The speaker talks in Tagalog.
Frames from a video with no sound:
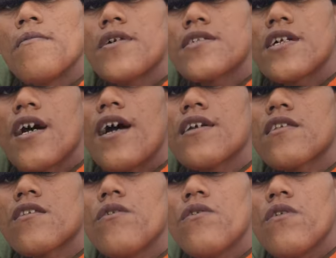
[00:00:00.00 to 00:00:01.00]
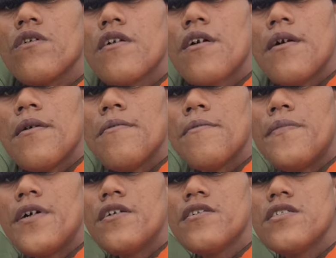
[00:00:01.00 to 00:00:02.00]
Basta hotdog,
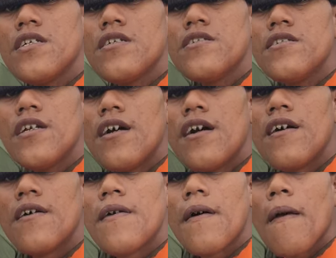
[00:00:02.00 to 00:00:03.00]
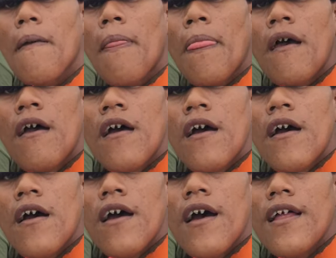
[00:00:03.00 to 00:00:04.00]
Virginia.
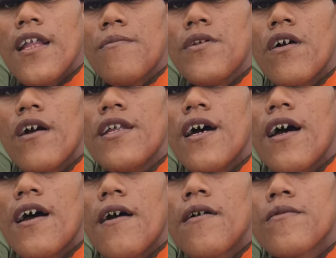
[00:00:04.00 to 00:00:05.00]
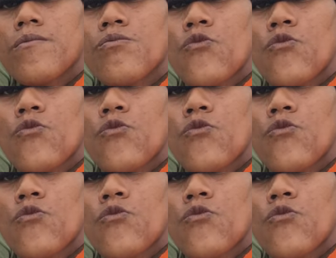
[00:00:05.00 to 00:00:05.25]
I love you, Hannah.